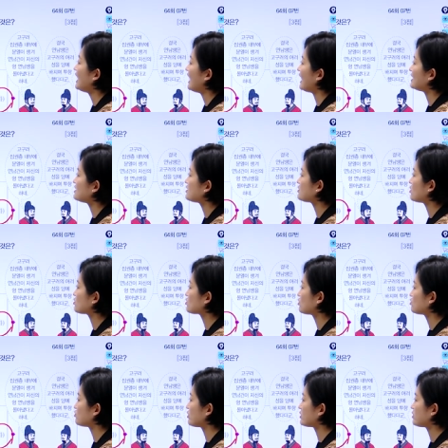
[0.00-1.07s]
안시성
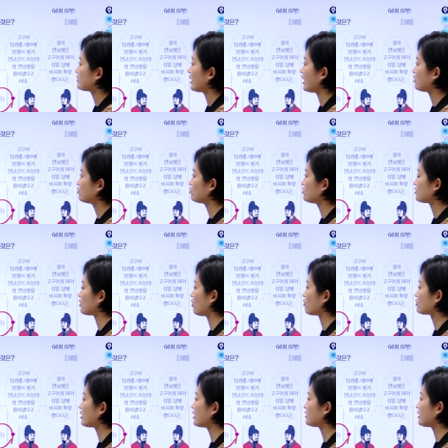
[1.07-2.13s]
전투에서 당군을
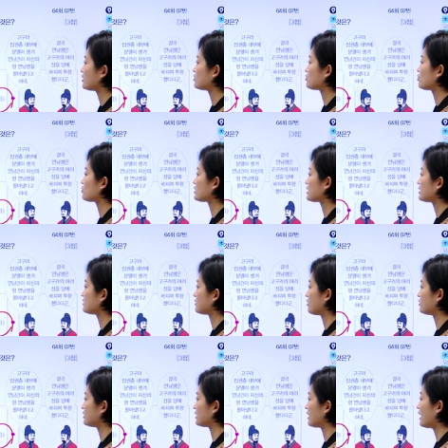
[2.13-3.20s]
격퇴했다는 소식을
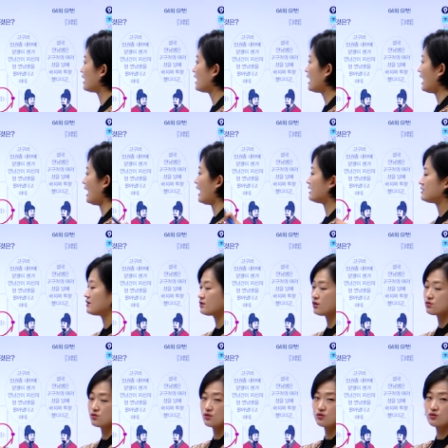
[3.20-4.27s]
들었는가?
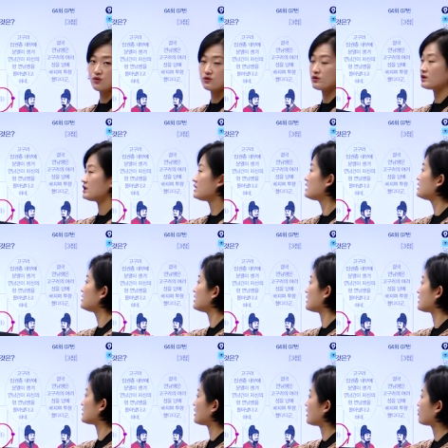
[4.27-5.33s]
안시성 전투에서 이긴
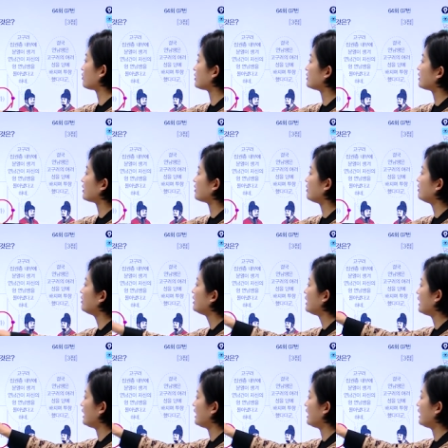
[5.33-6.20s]
얘기를 하고 있네요.